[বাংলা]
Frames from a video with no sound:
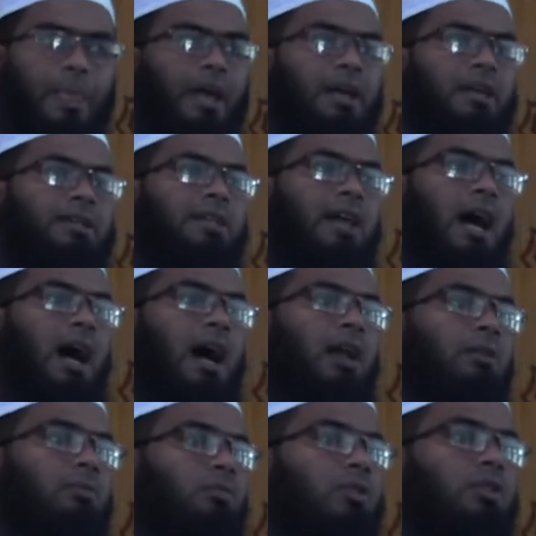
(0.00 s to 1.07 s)
নাকি
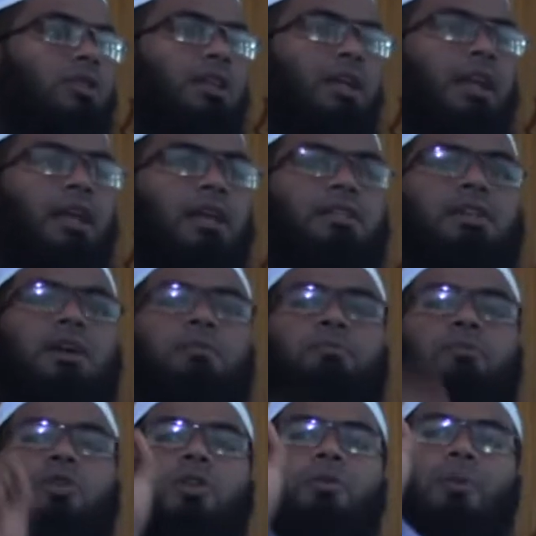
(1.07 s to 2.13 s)
যার মধ্যে নেচা
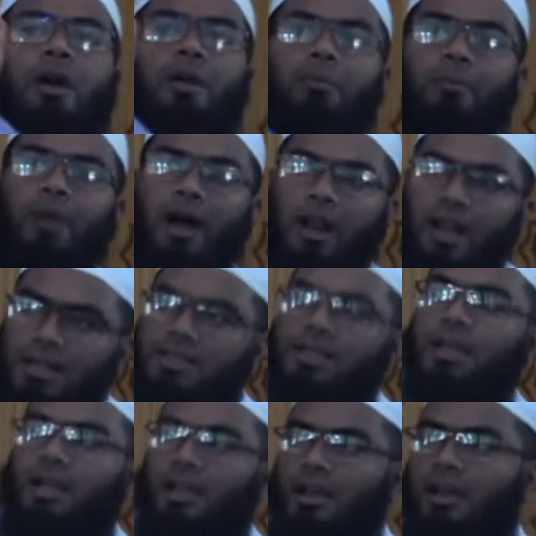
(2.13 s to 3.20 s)
পরিমাণ মাল
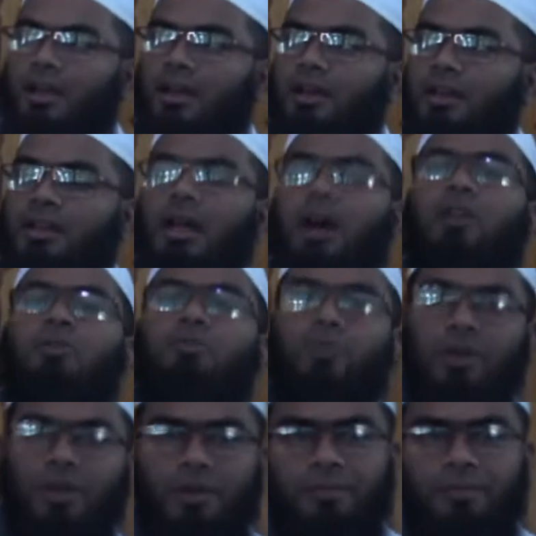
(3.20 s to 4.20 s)
আছে তার উপরে